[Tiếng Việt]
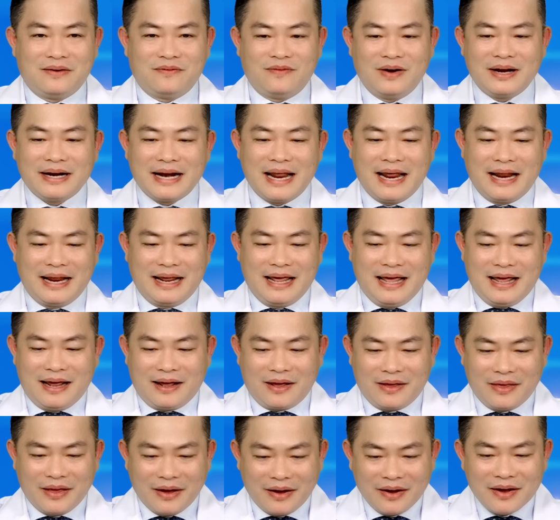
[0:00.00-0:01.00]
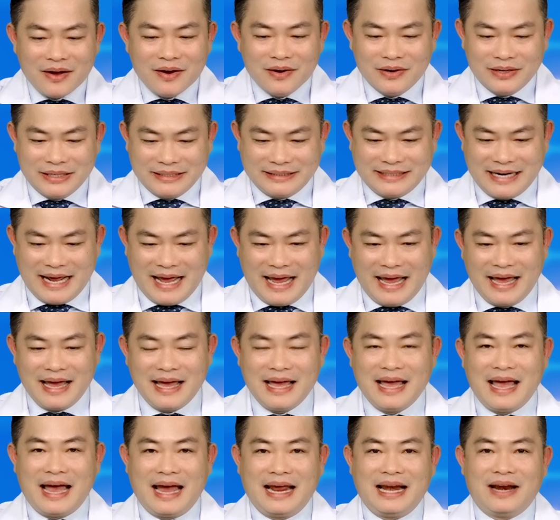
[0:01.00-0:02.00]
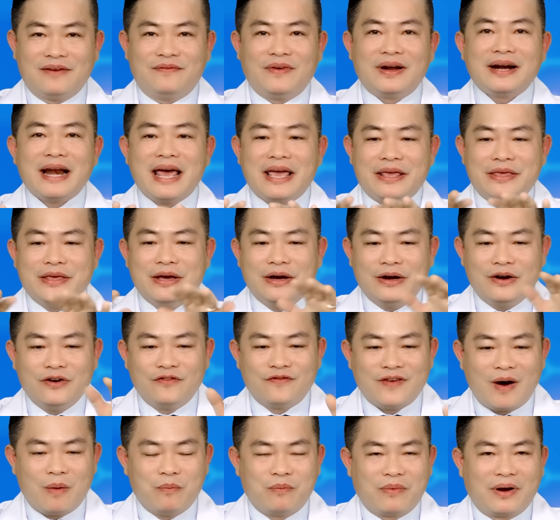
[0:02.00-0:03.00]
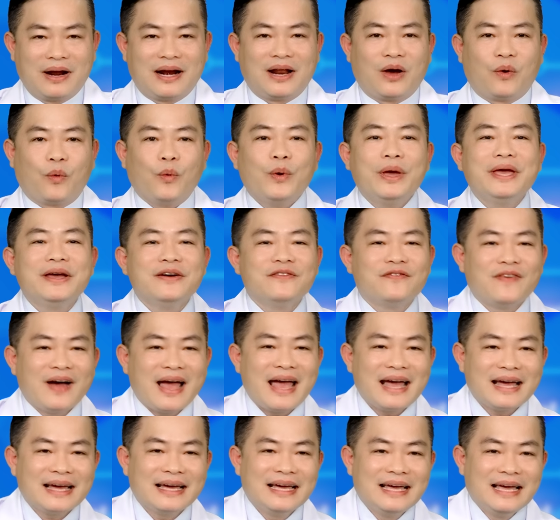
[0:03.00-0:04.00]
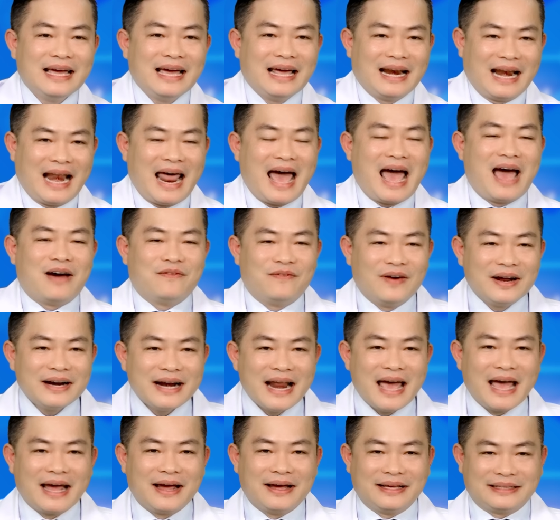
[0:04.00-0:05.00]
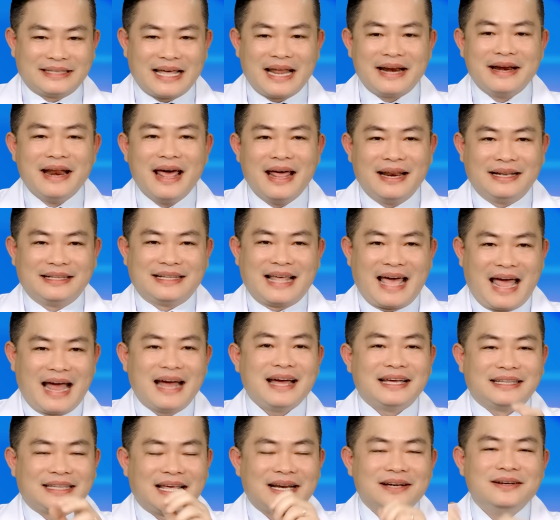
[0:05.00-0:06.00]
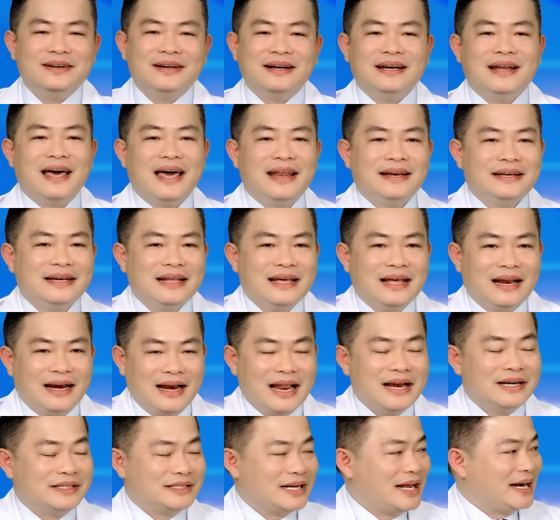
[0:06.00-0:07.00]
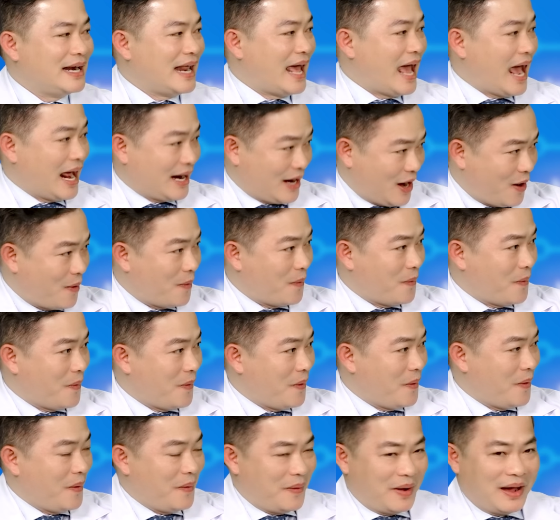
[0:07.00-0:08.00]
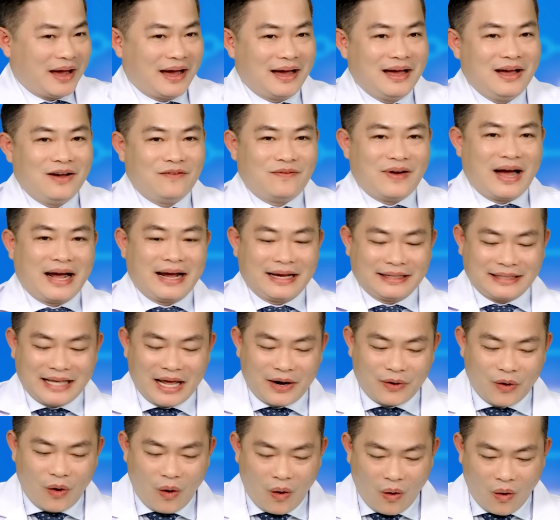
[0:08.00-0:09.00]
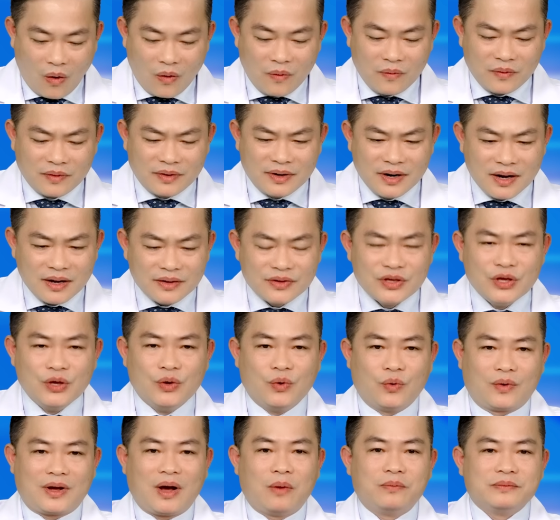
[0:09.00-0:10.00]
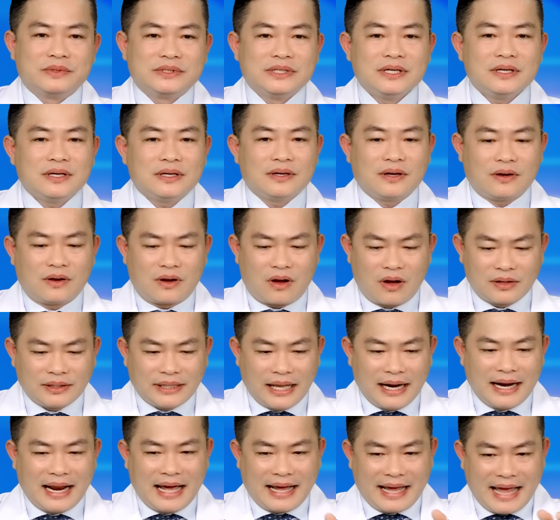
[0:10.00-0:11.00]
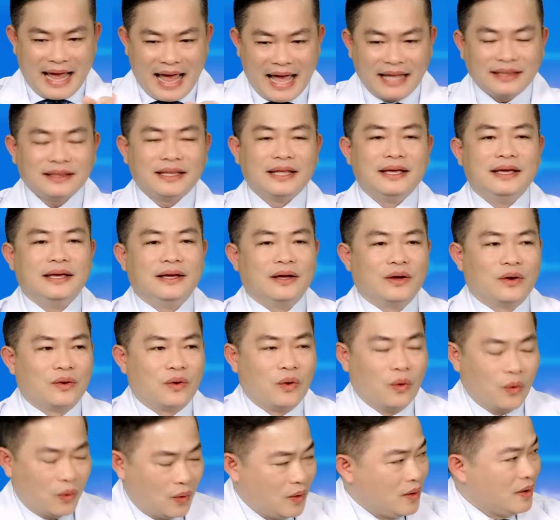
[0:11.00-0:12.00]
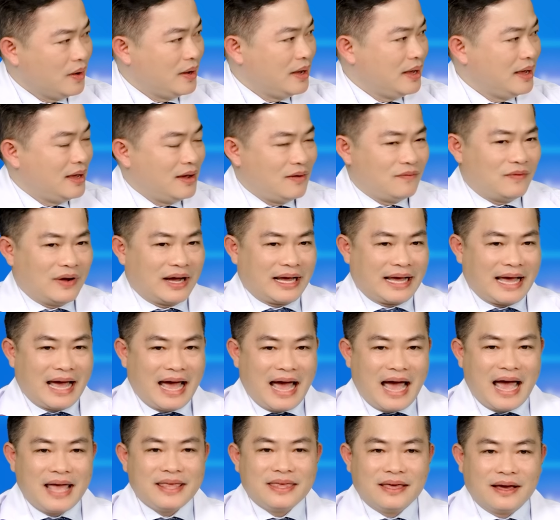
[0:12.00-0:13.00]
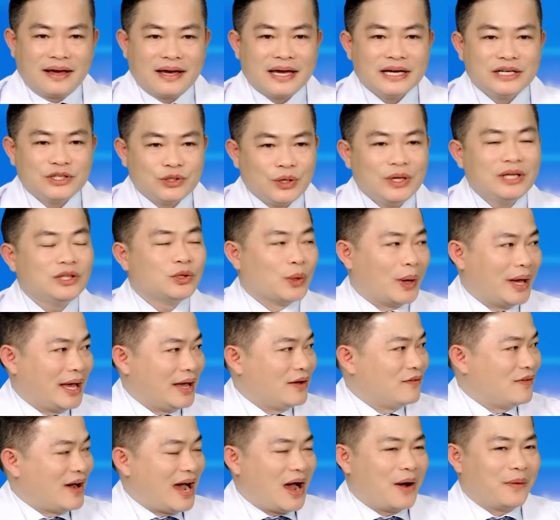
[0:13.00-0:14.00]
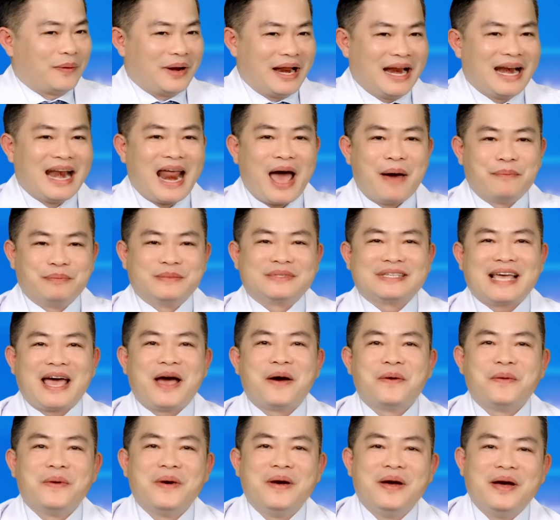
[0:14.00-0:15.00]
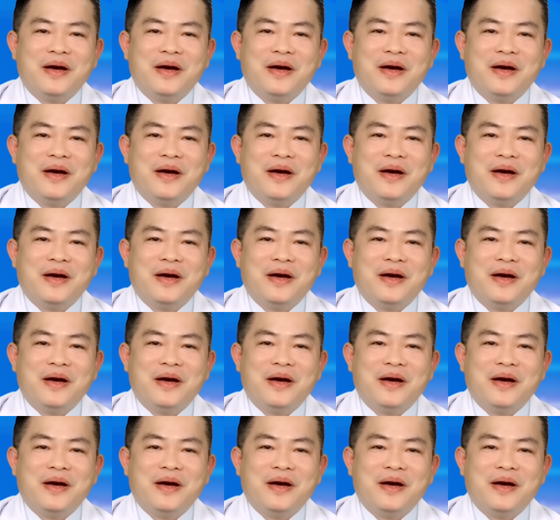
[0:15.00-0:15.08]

vấn đề những người trẻ hay là vấn đề dự phòng gọi là nguyên phát là vấn đề người ta nền tảng, người ta đưa lên trên hàng đầu. Và người ta đổ rất nhiều công sức, có thể là cả tiền của và cả những cái trí tuệ vào để làm sao